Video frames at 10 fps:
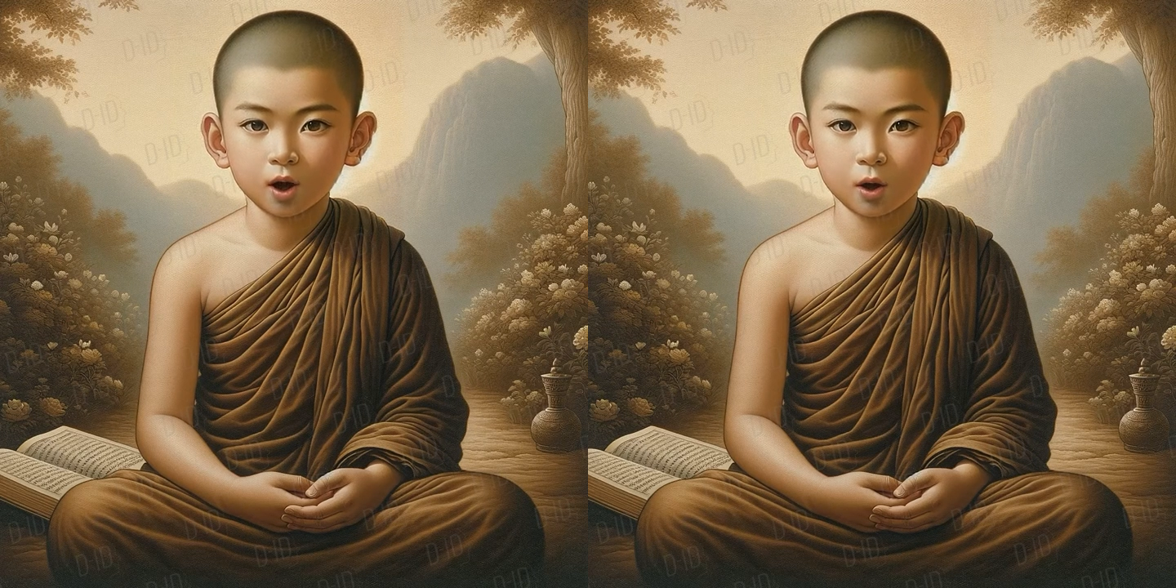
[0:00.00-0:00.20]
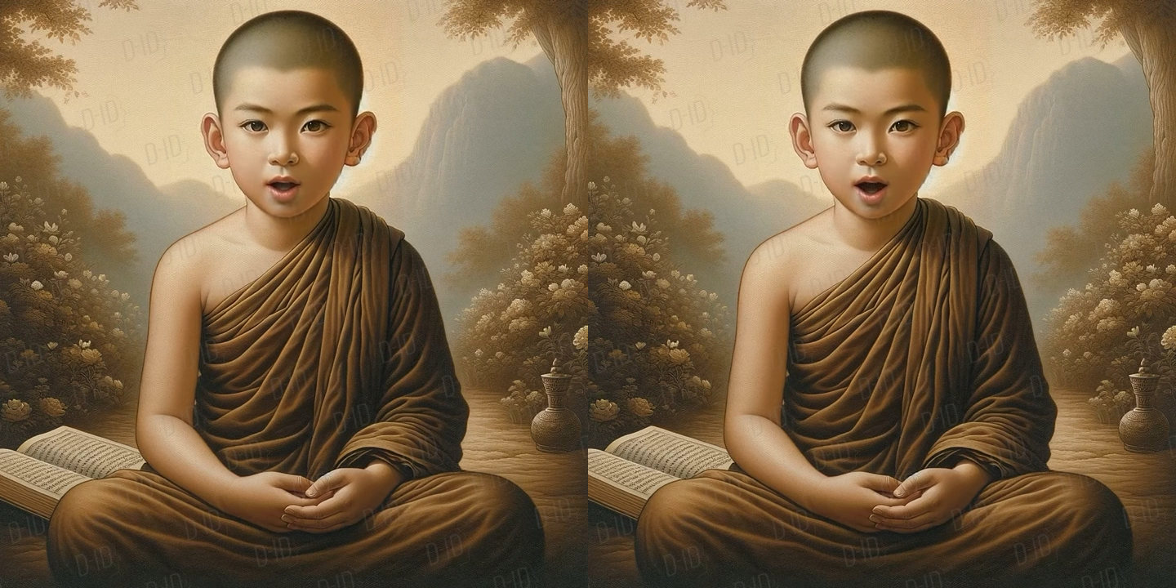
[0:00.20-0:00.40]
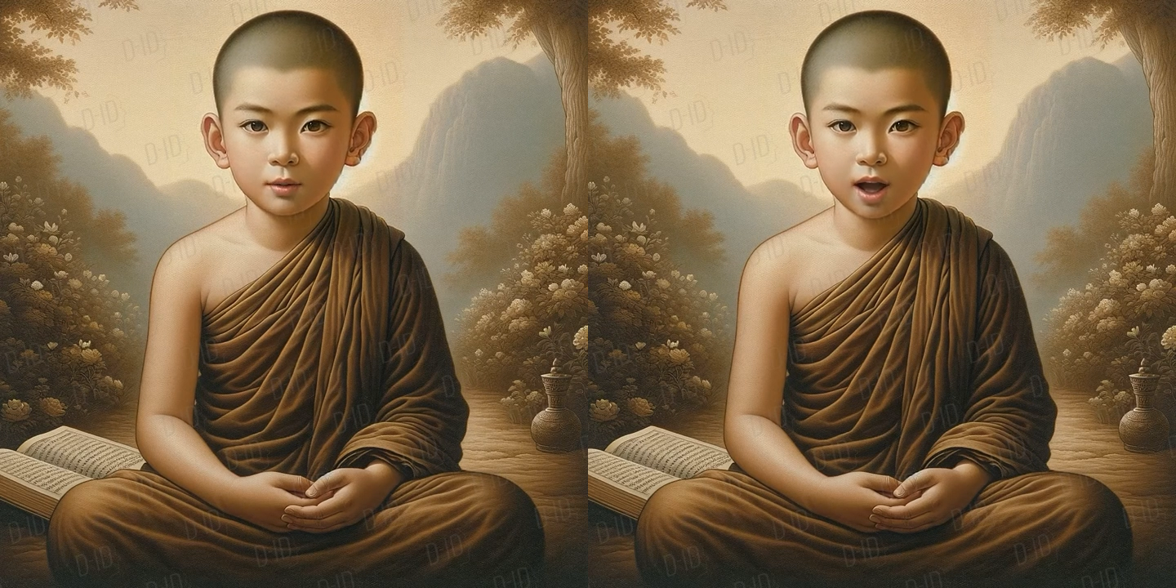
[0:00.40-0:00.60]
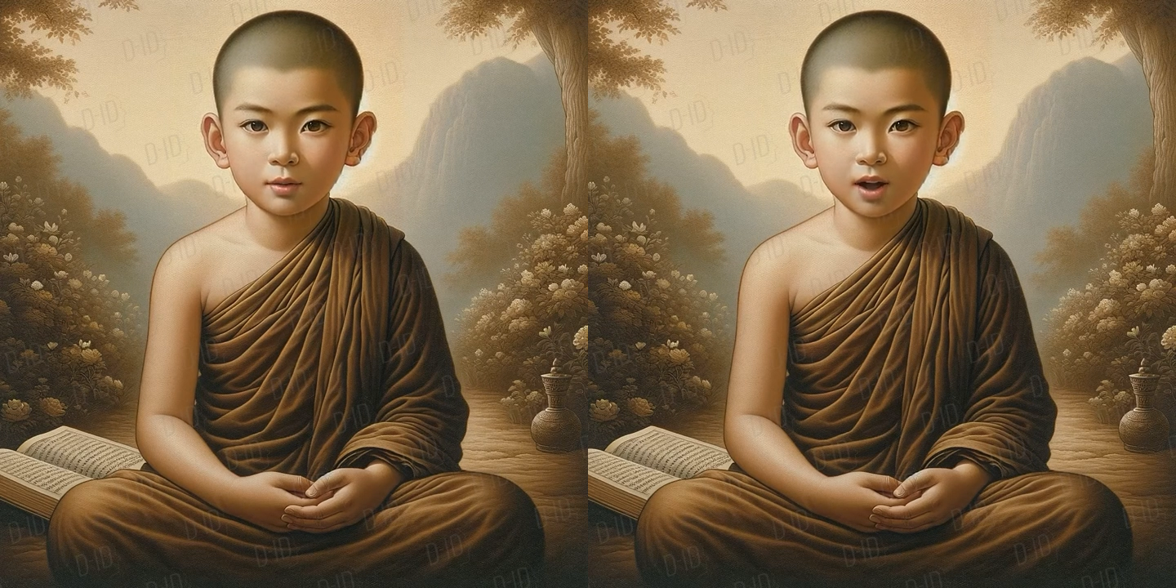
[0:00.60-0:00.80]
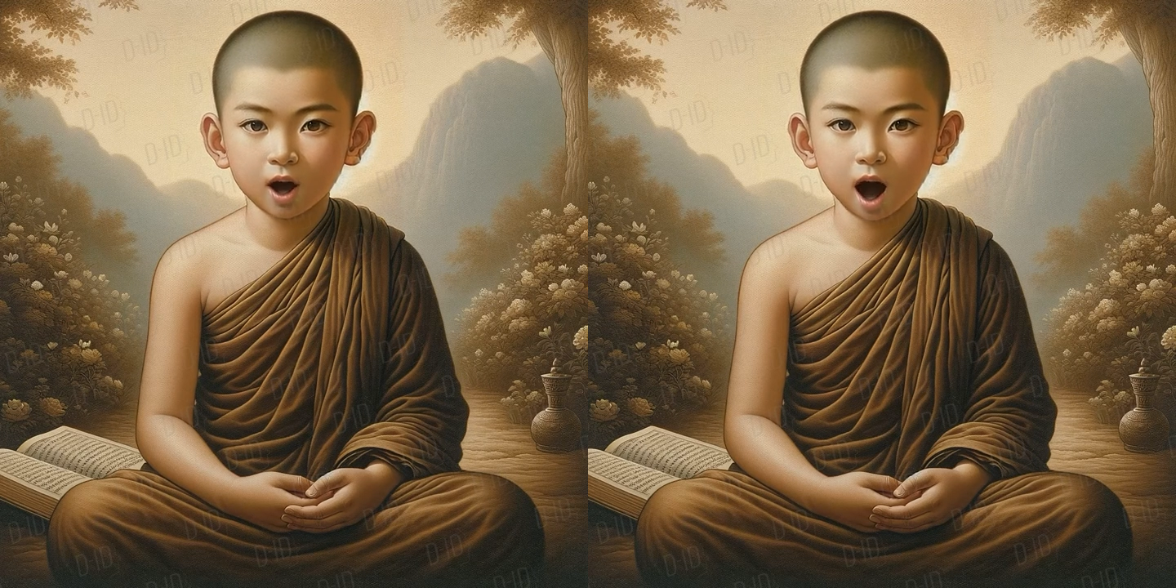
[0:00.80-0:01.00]
寻找
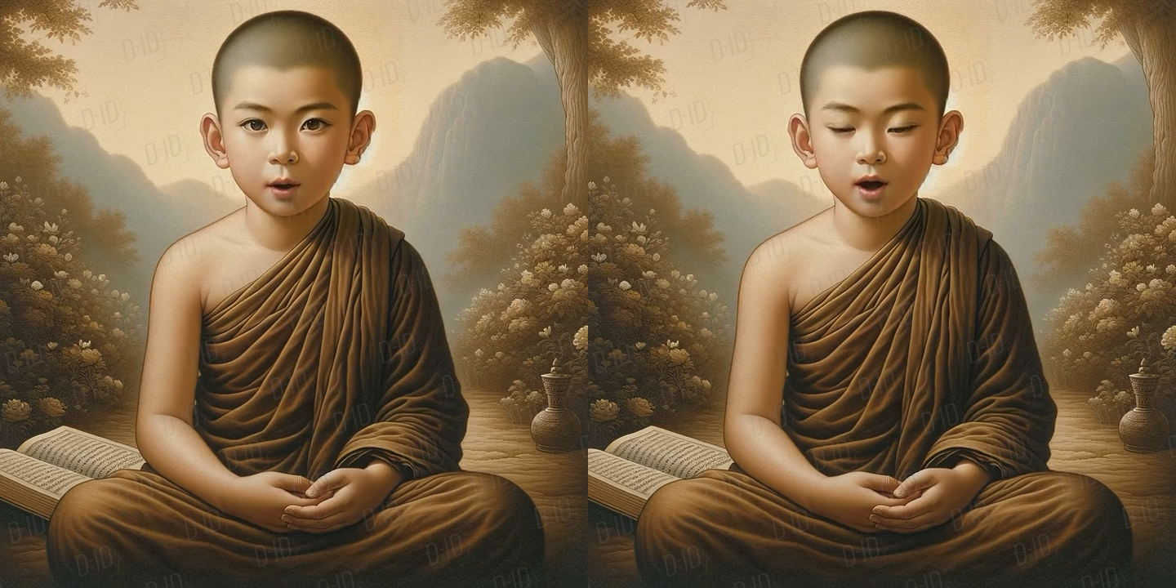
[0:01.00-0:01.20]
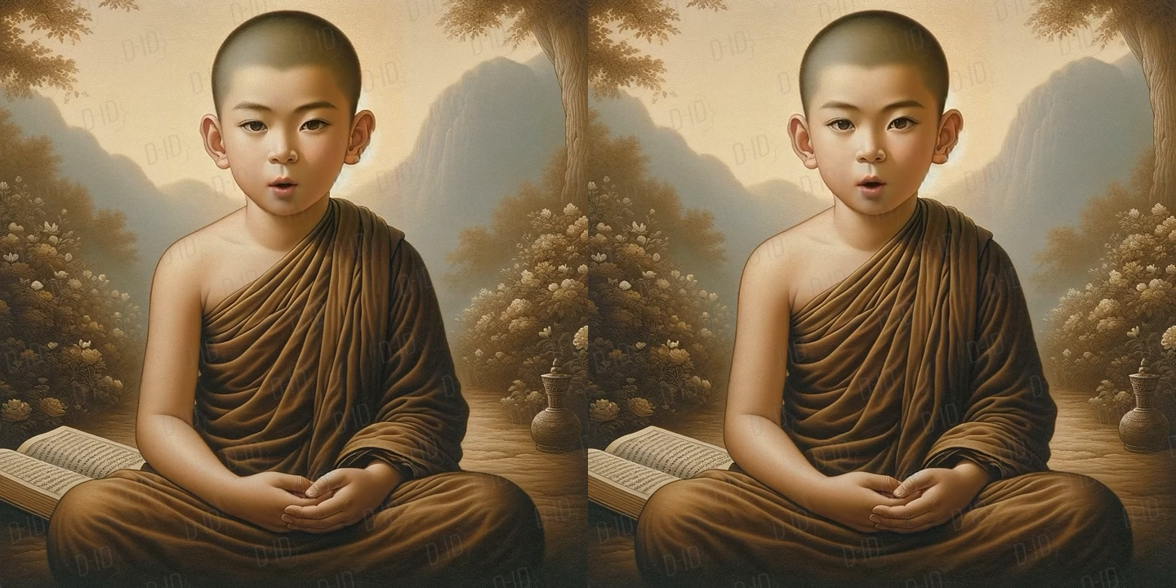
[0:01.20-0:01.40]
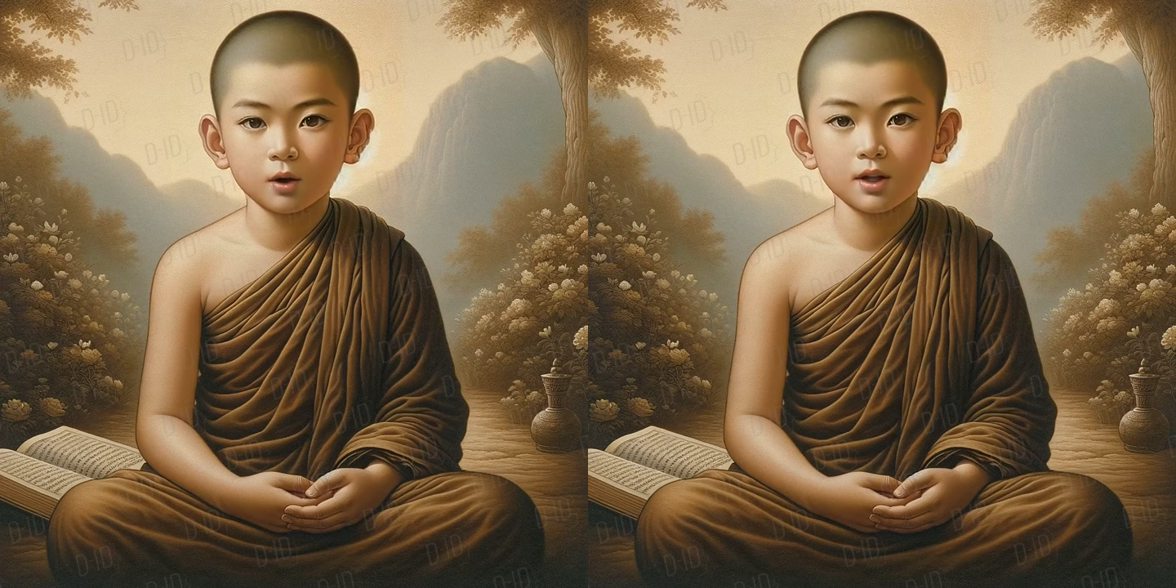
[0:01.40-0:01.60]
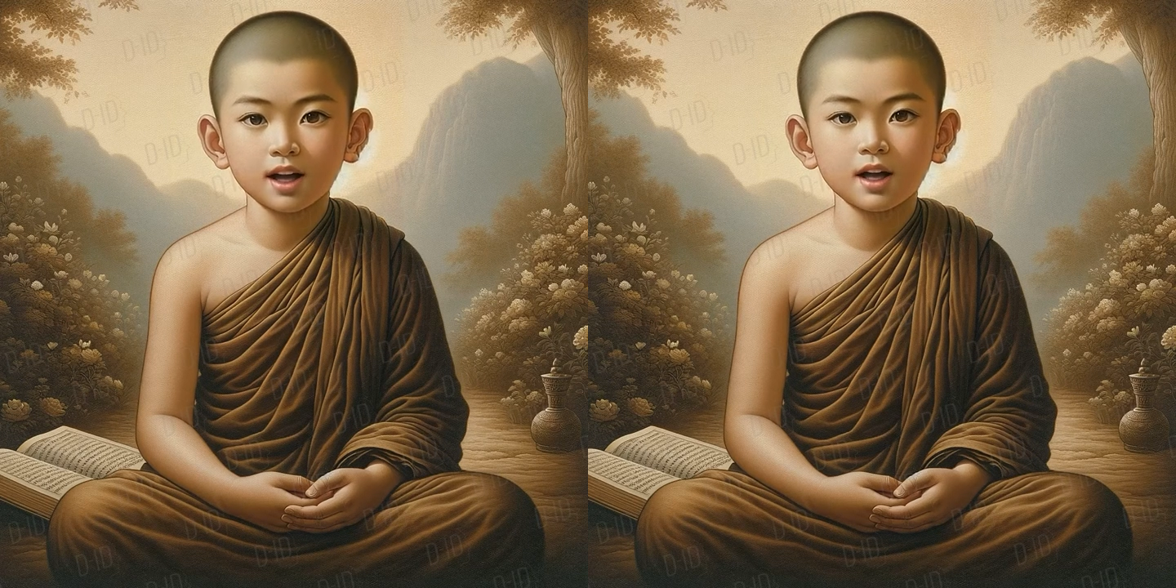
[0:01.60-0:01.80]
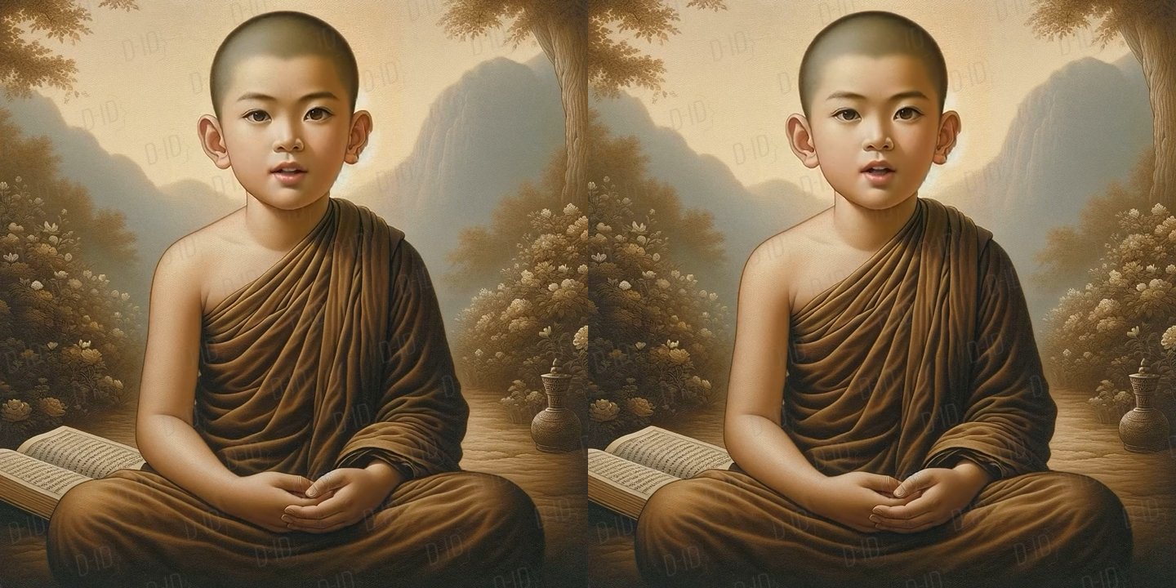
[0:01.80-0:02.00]
那份超越物质
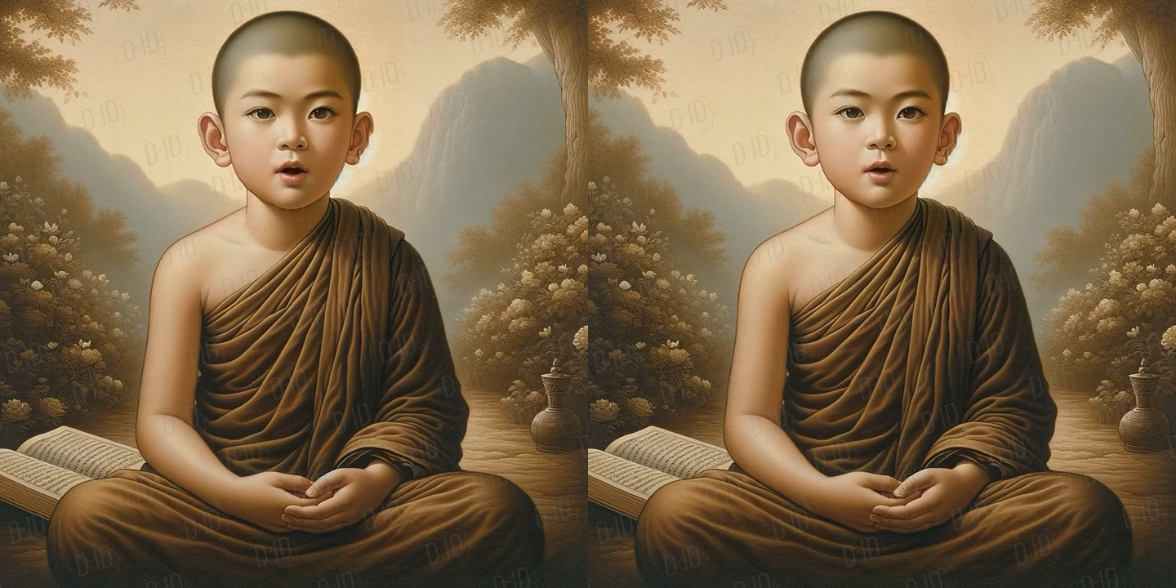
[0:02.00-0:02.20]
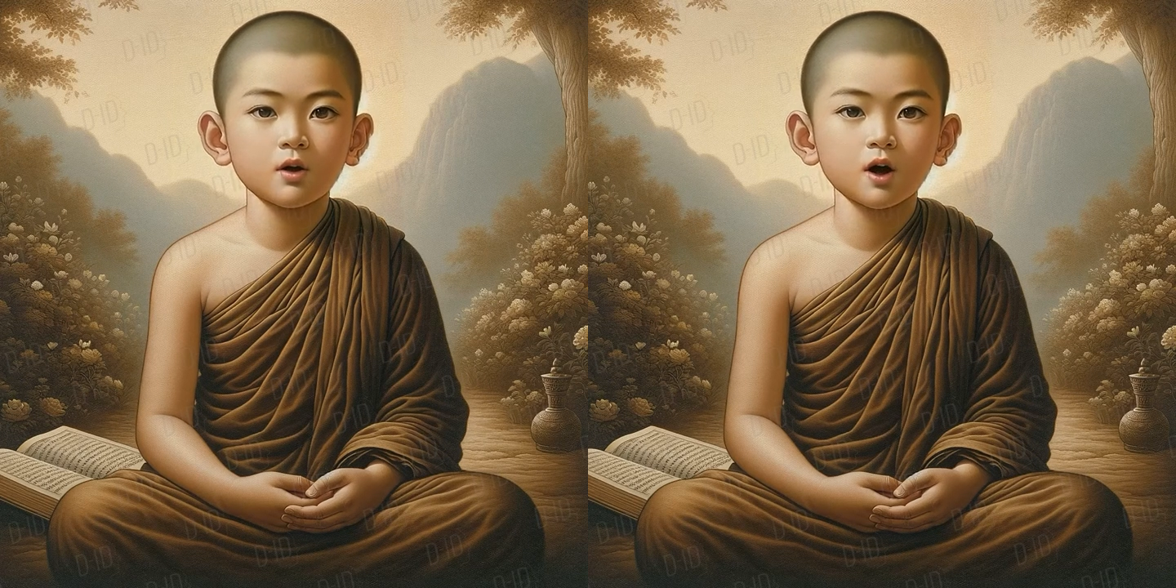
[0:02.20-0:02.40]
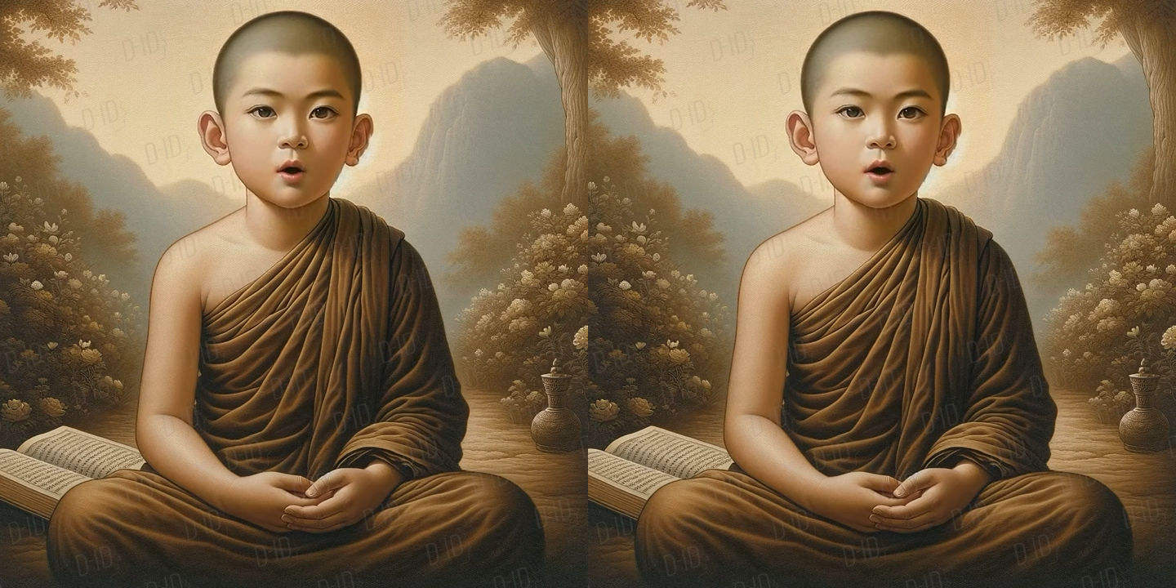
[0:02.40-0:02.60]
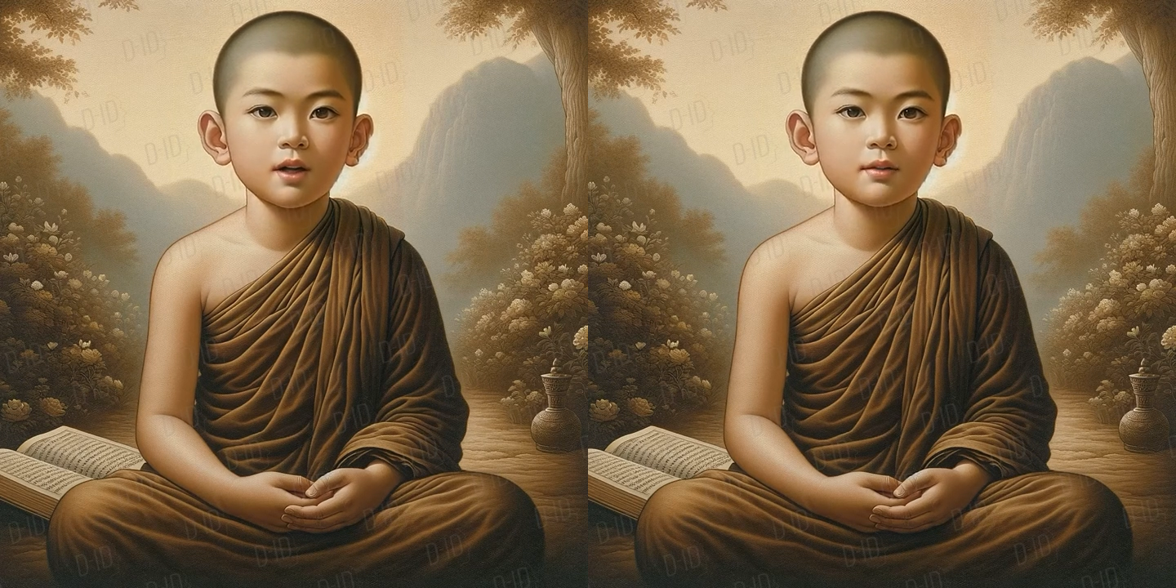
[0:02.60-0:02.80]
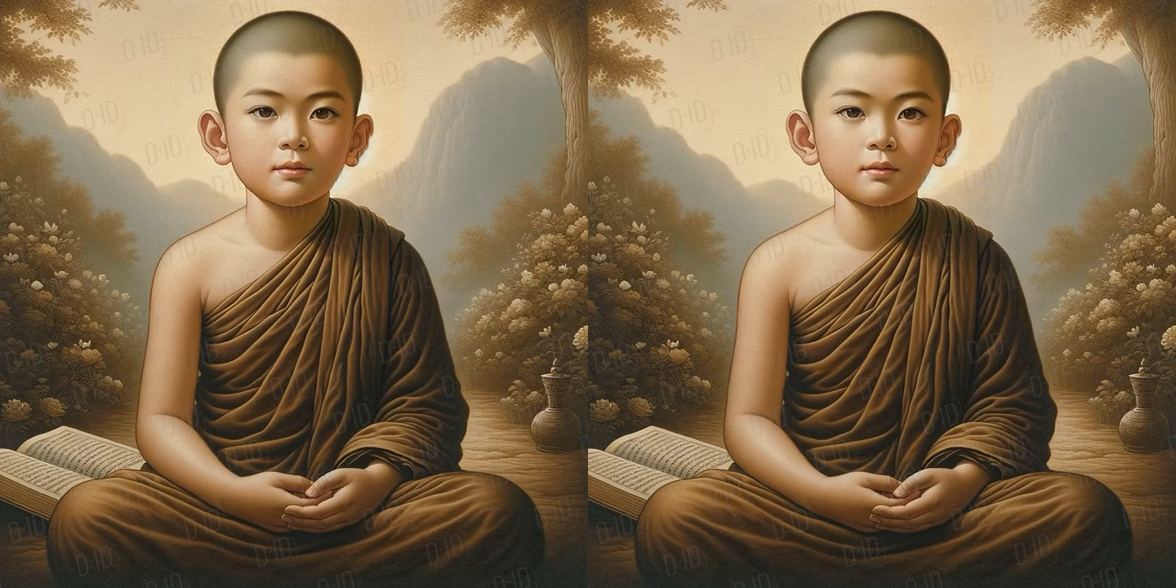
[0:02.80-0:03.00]
的宁静与智慧。